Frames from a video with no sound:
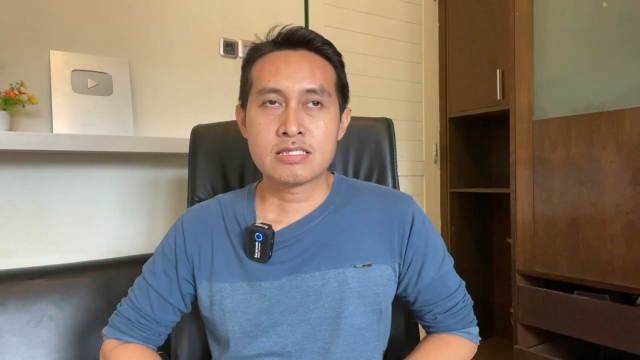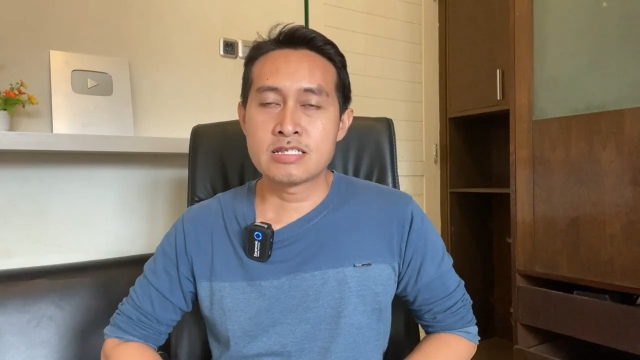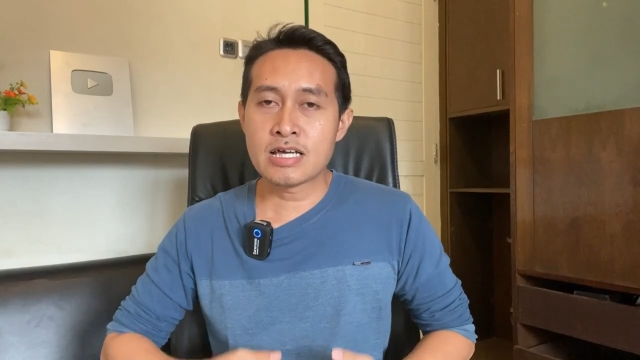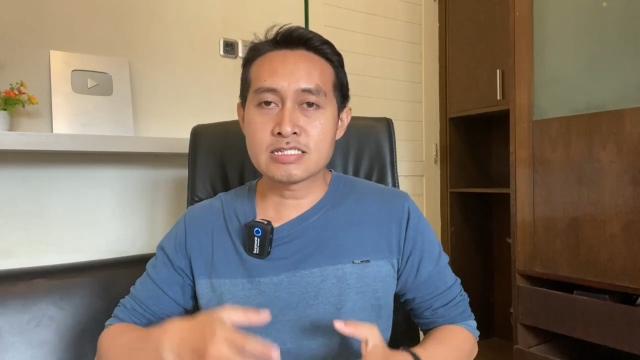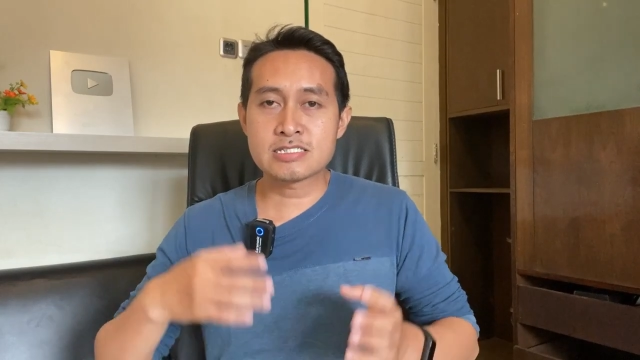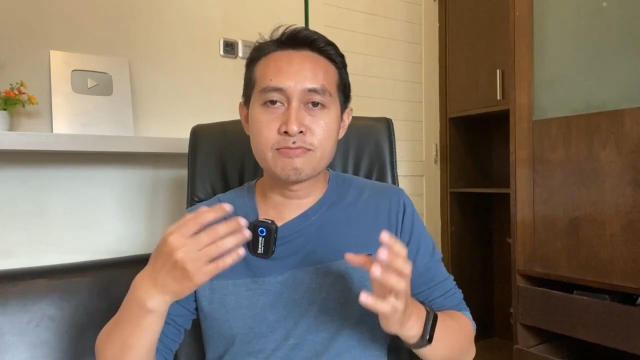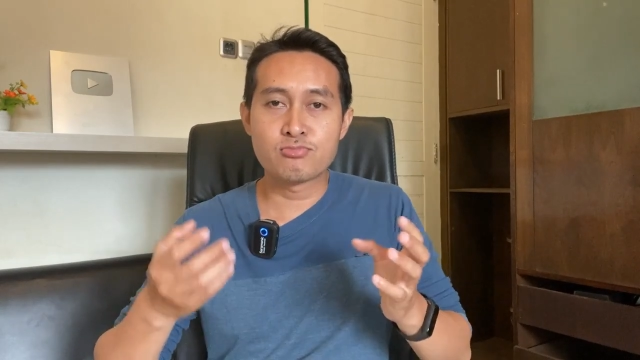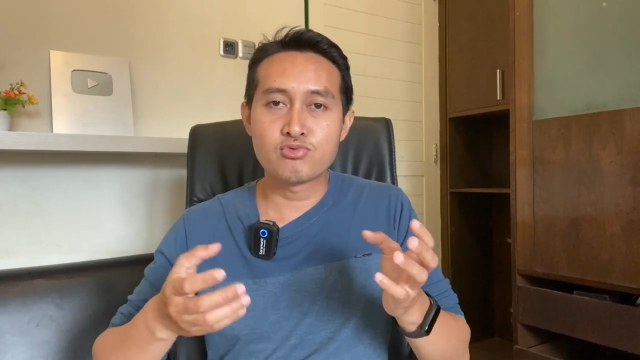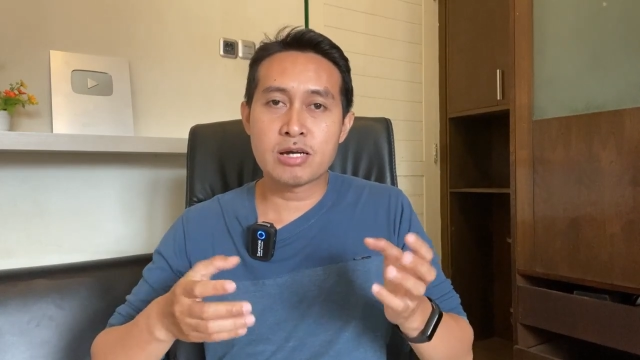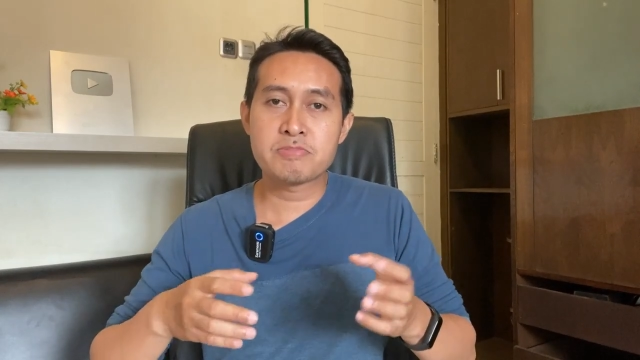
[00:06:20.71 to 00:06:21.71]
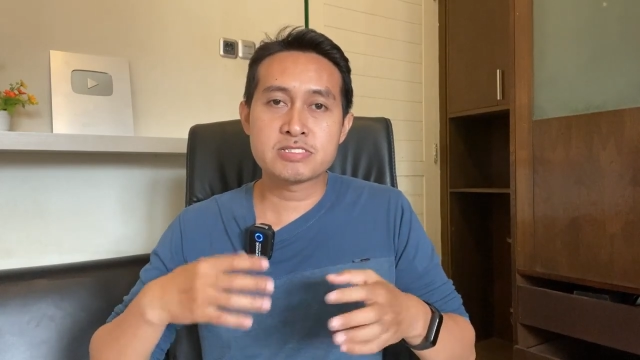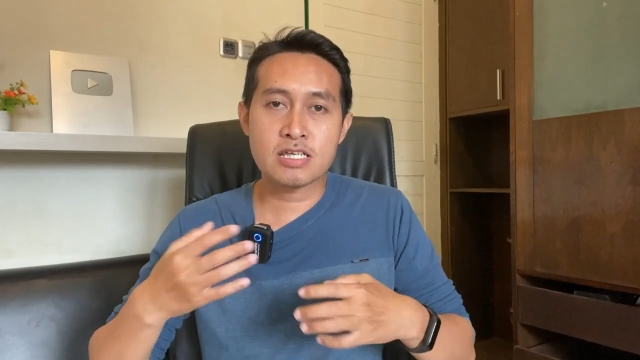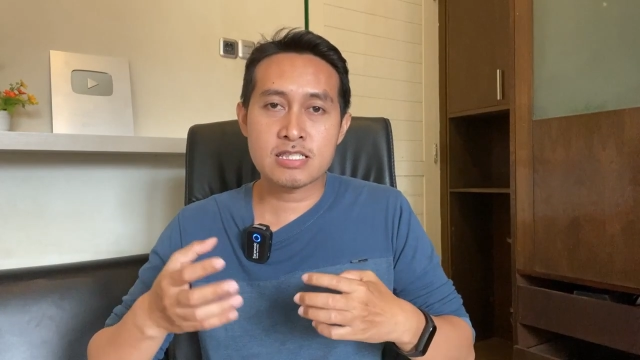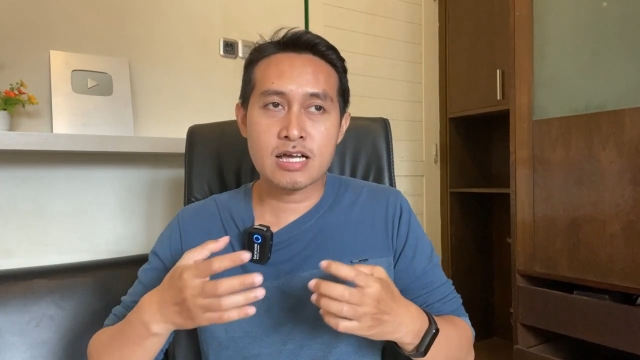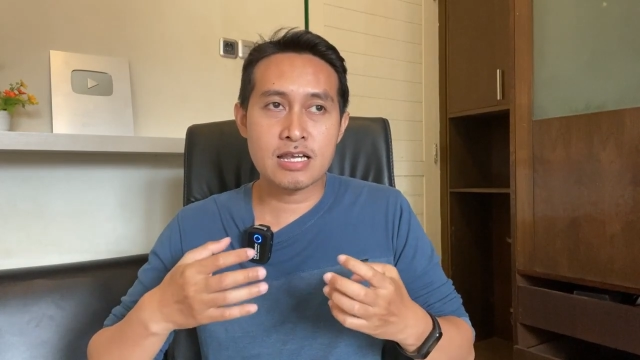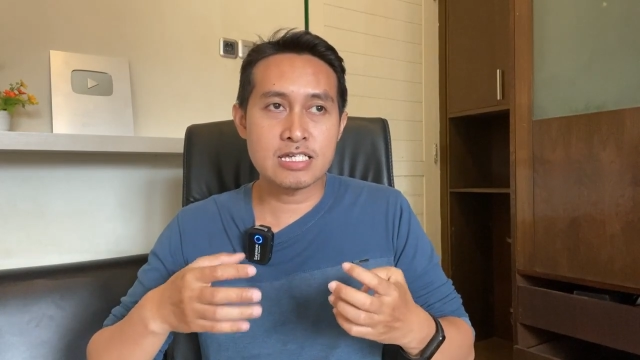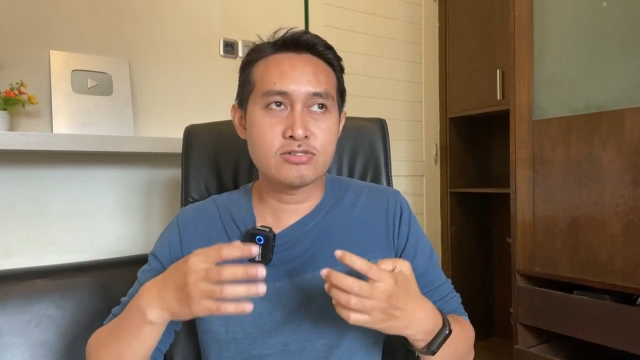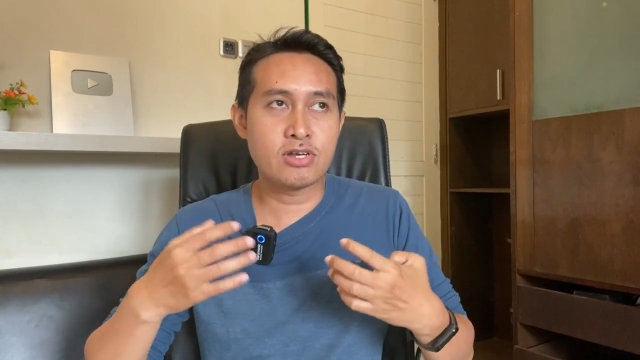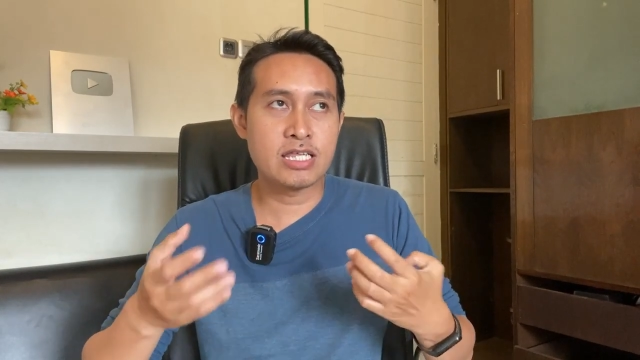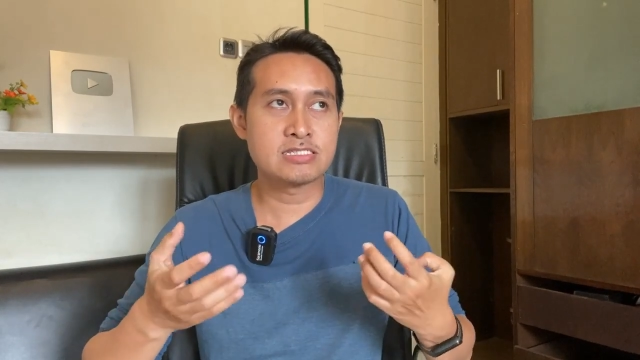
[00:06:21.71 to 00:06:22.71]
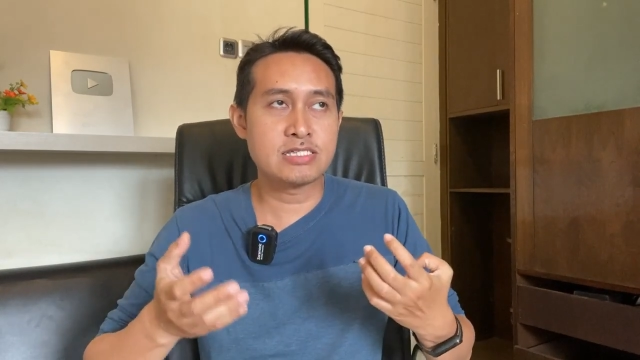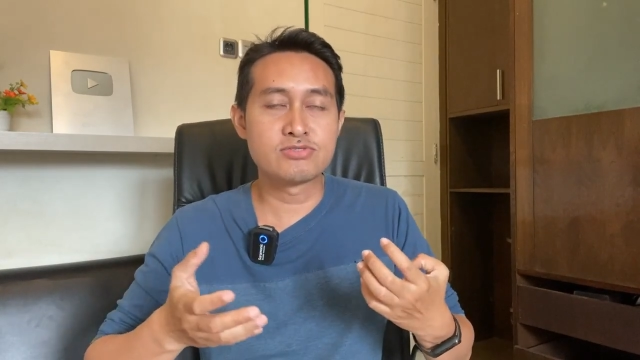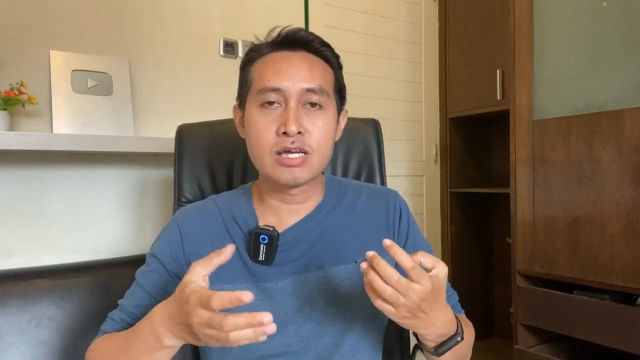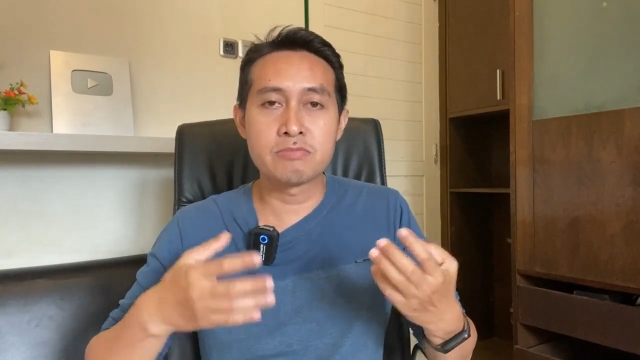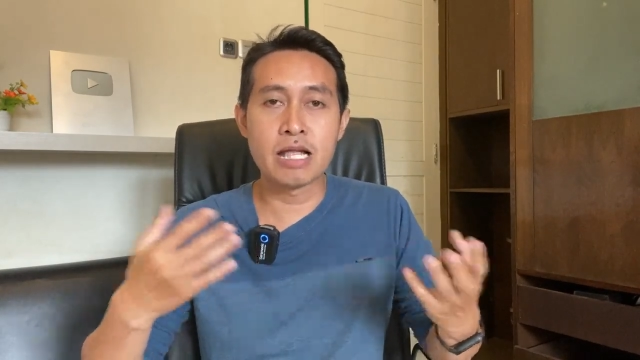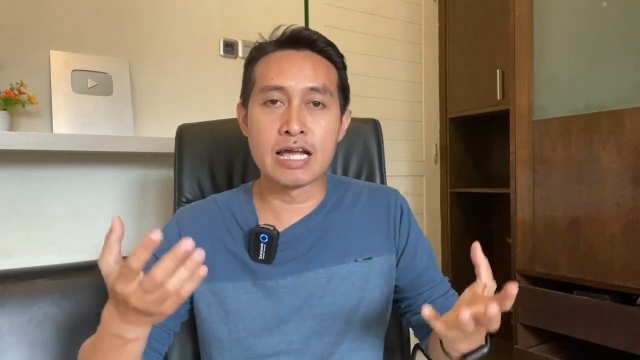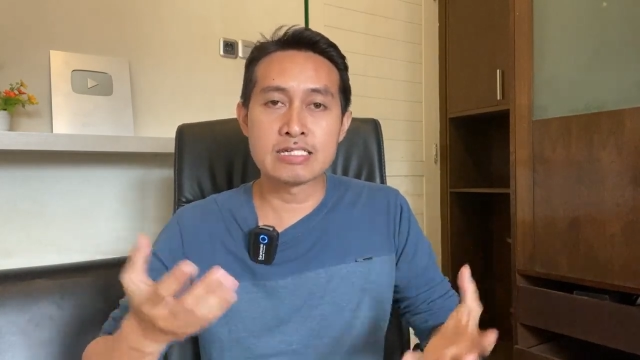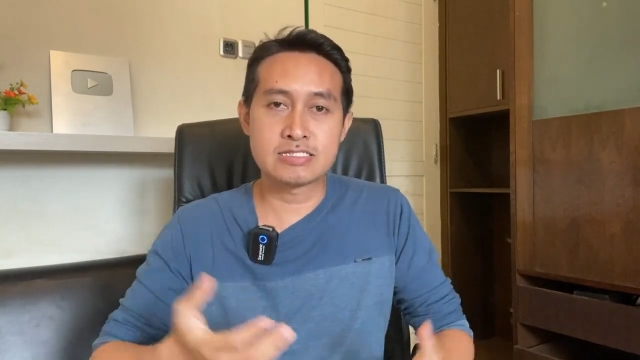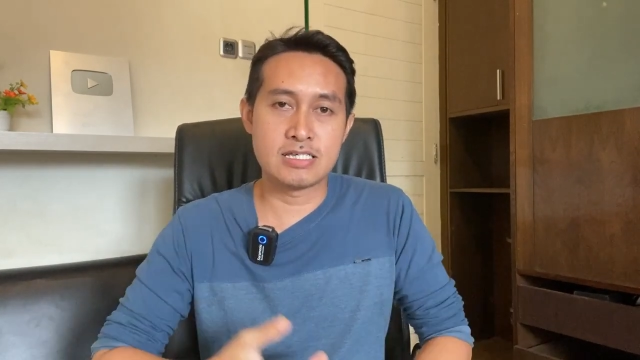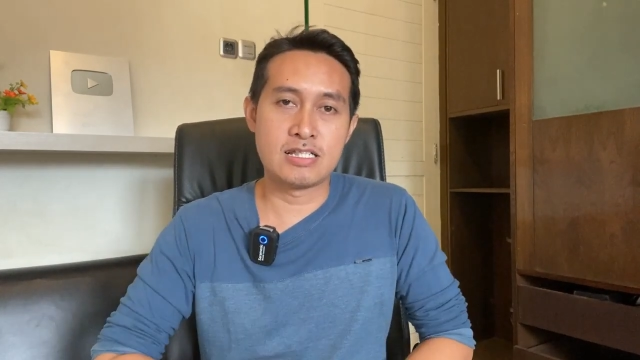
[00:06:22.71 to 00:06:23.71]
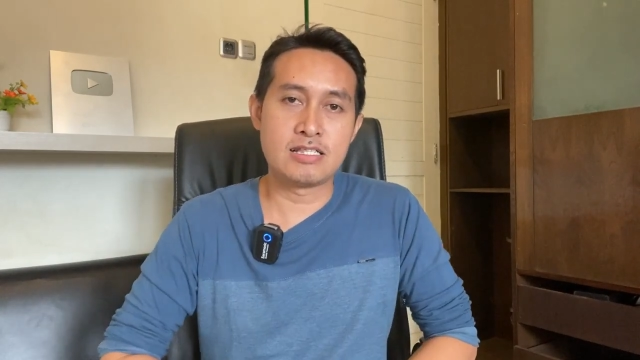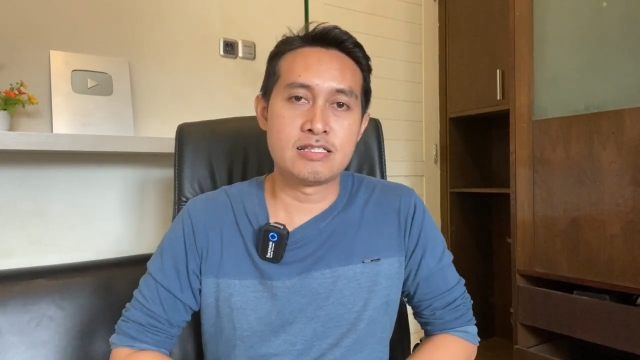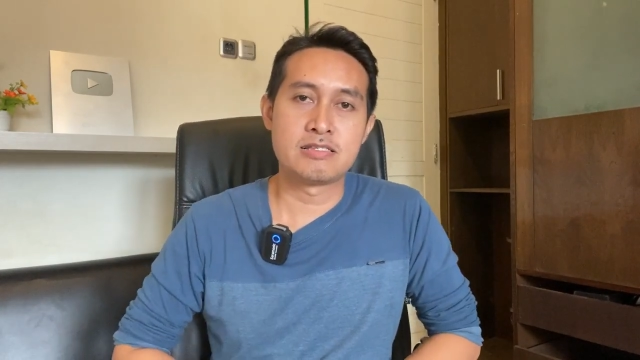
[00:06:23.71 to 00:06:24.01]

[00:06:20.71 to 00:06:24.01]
tidak semua peserta kelas online saya juga berhasil